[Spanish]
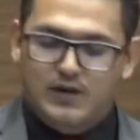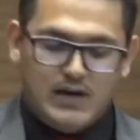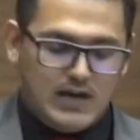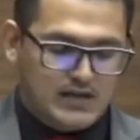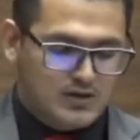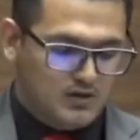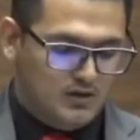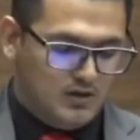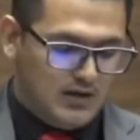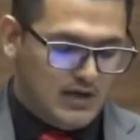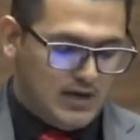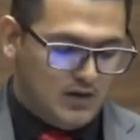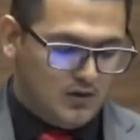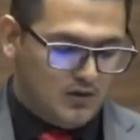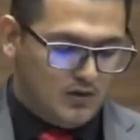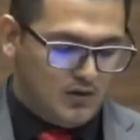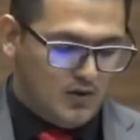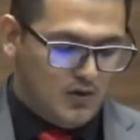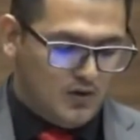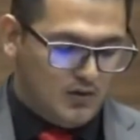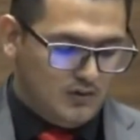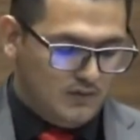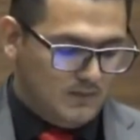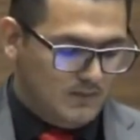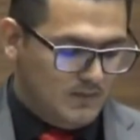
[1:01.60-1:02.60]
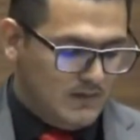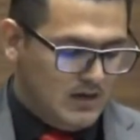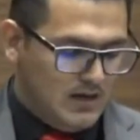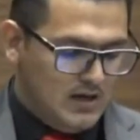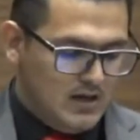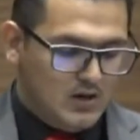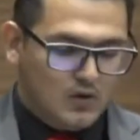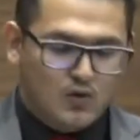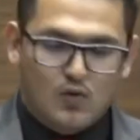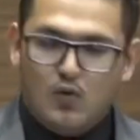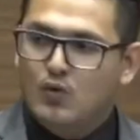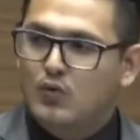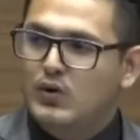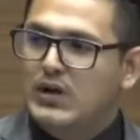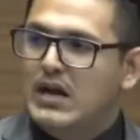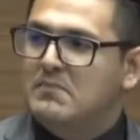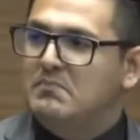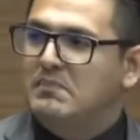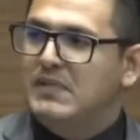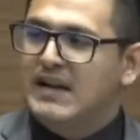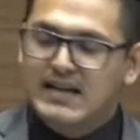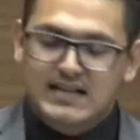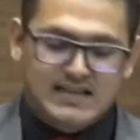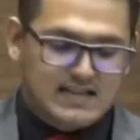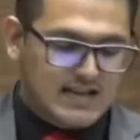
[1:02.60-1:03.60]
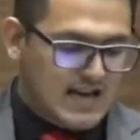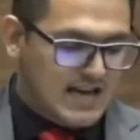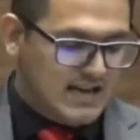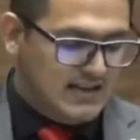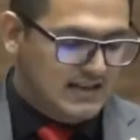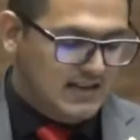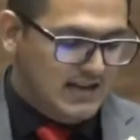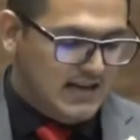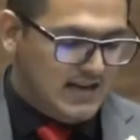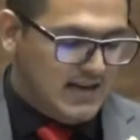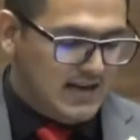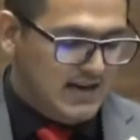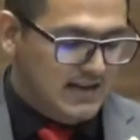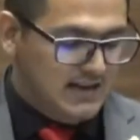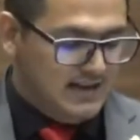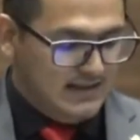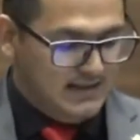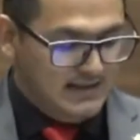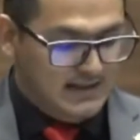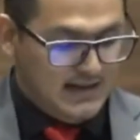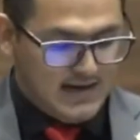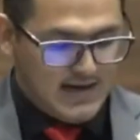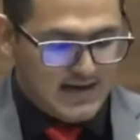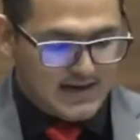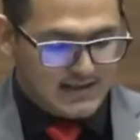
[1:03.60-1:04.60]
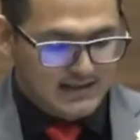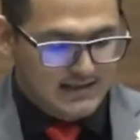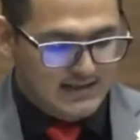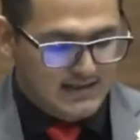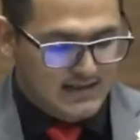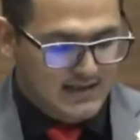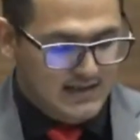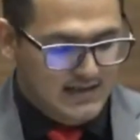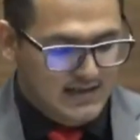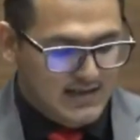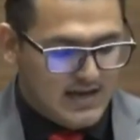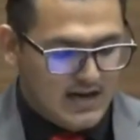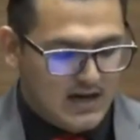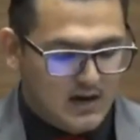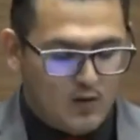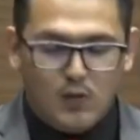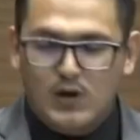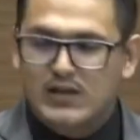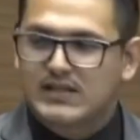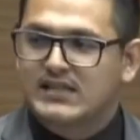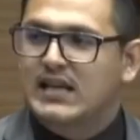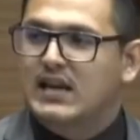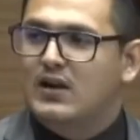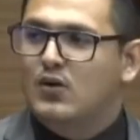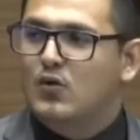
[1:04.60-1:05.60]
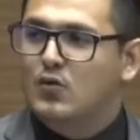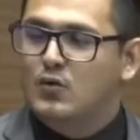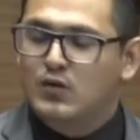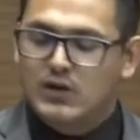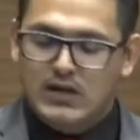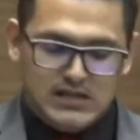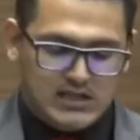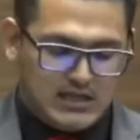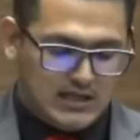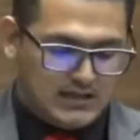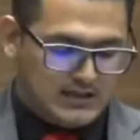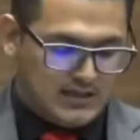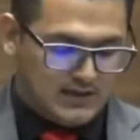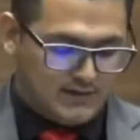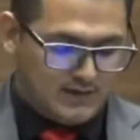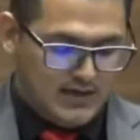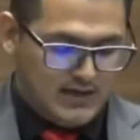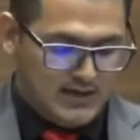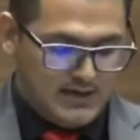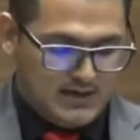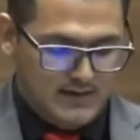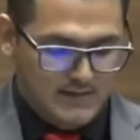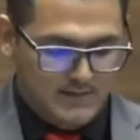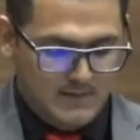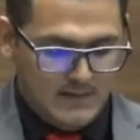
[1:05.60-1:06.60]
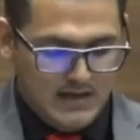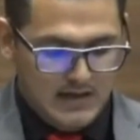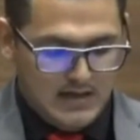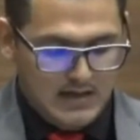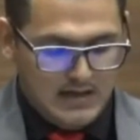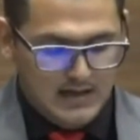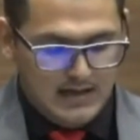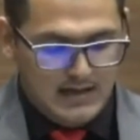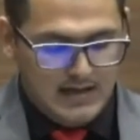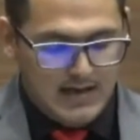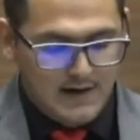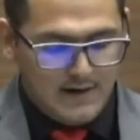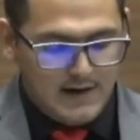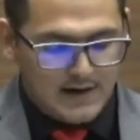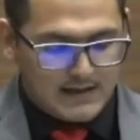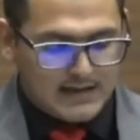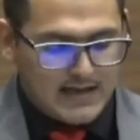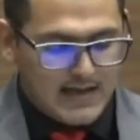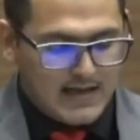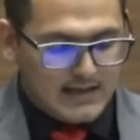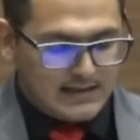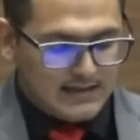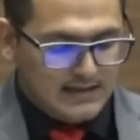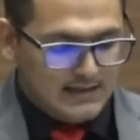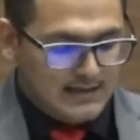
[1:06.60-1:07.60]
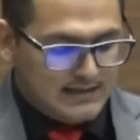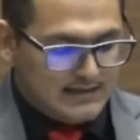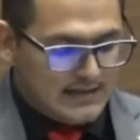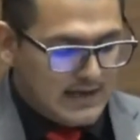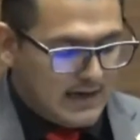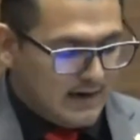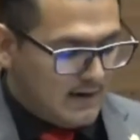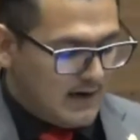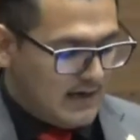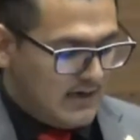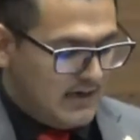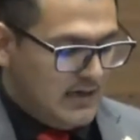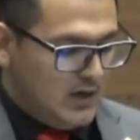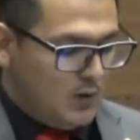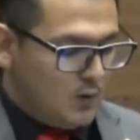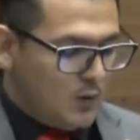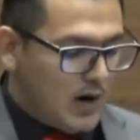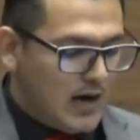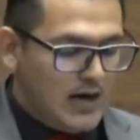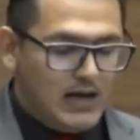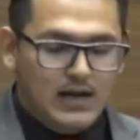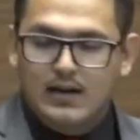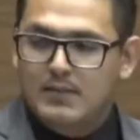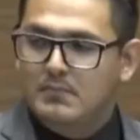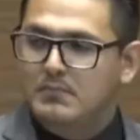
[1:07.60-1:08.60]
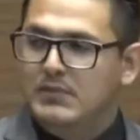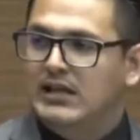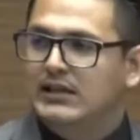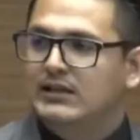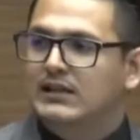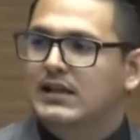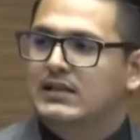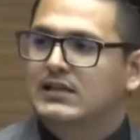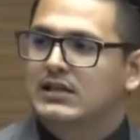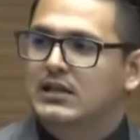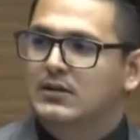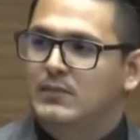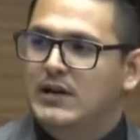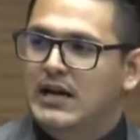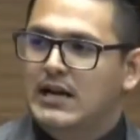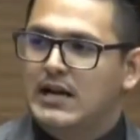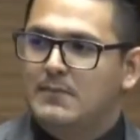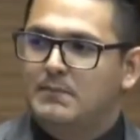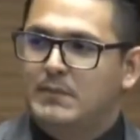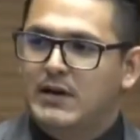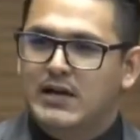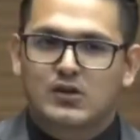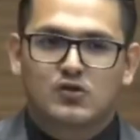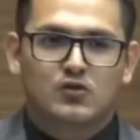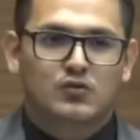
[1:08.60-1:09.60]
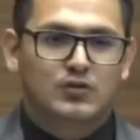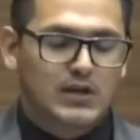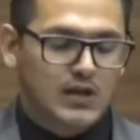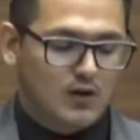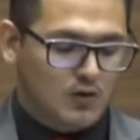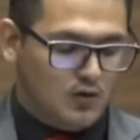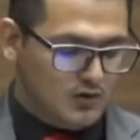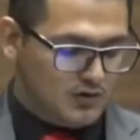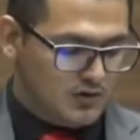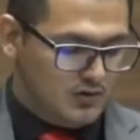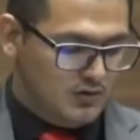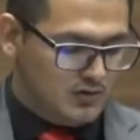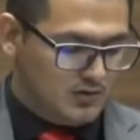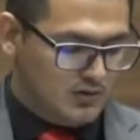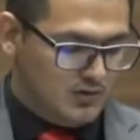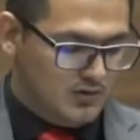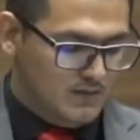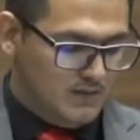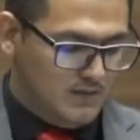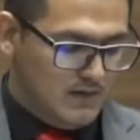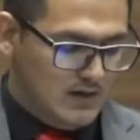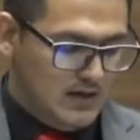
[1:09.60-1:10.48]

racional o no, con una empresa de, jardinería o hasta con una chatarrera. La verdad les daba igual mientras sirviera para sus negocios.